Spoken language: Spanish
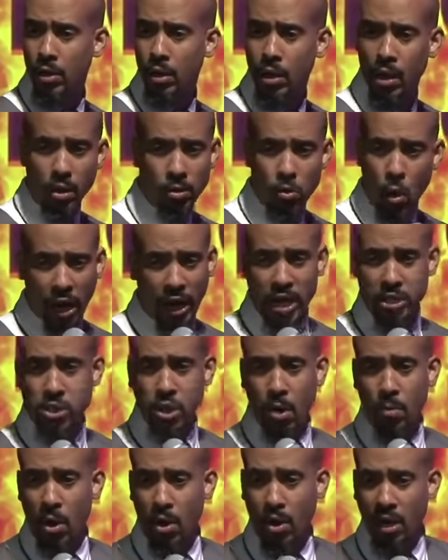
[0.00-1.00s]
No es que
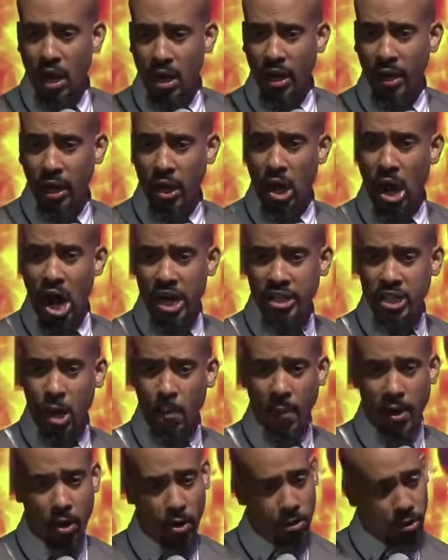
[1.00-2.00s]
somos religiosos,
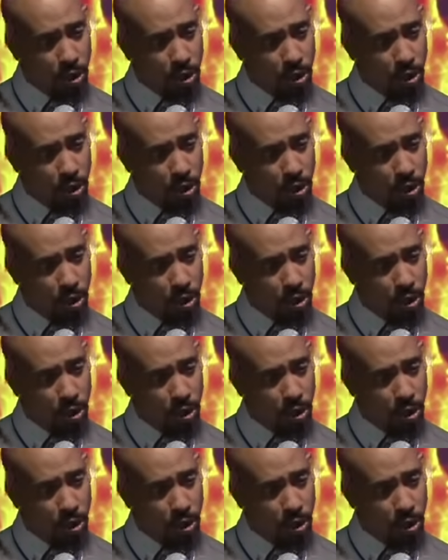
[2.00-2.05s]
pero